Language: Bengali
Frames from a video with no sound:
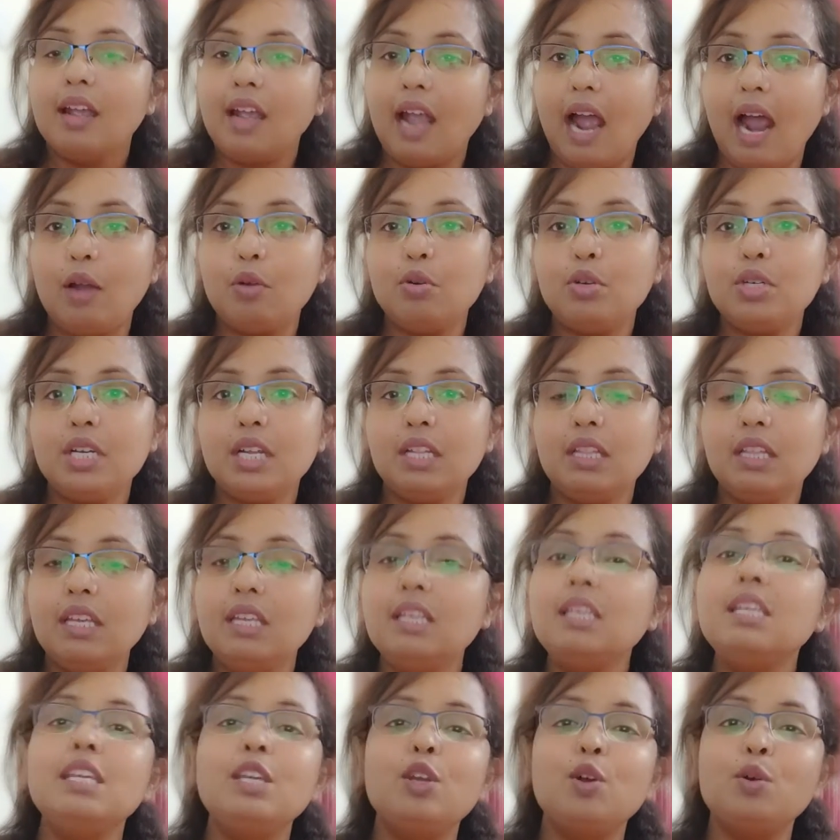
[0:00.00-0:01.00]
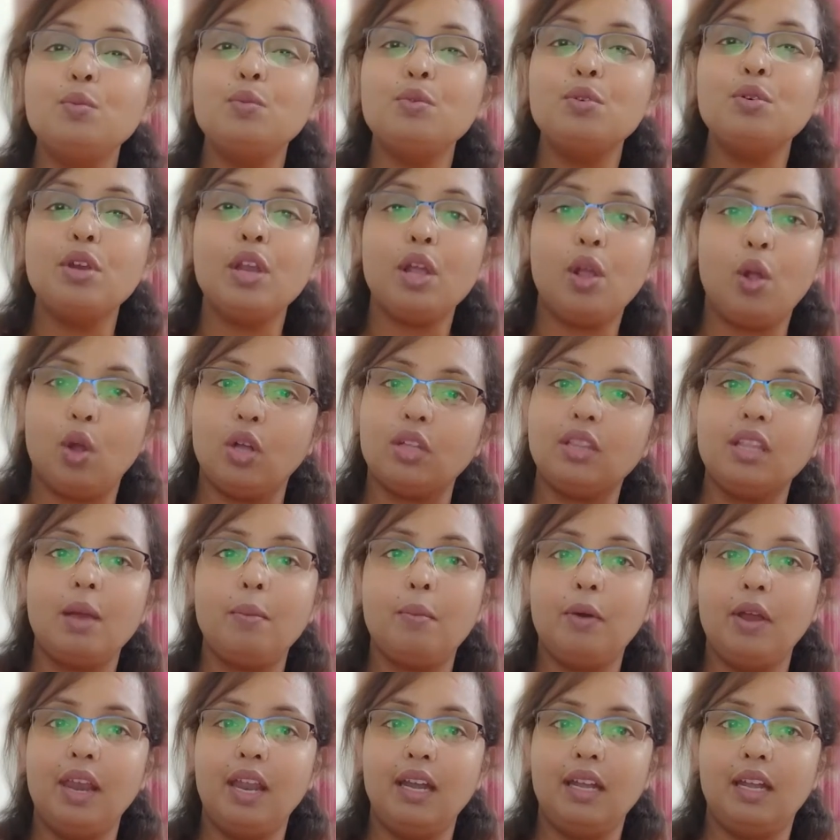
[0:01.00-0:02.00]
কারোর সাথে নিয়ম করে কথা
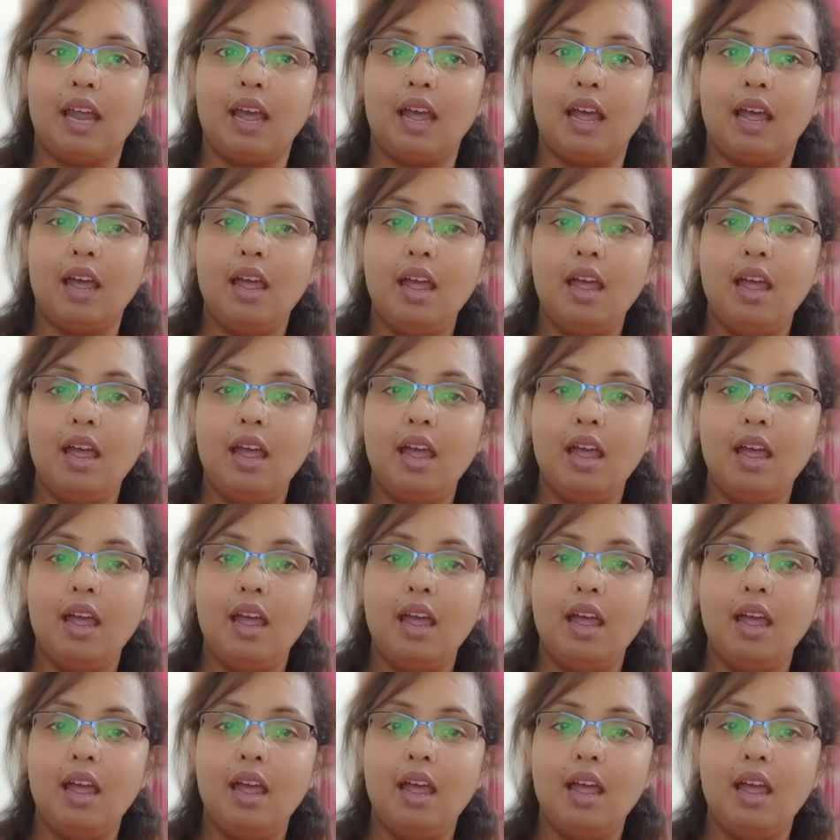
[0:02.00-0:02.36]
বলাটা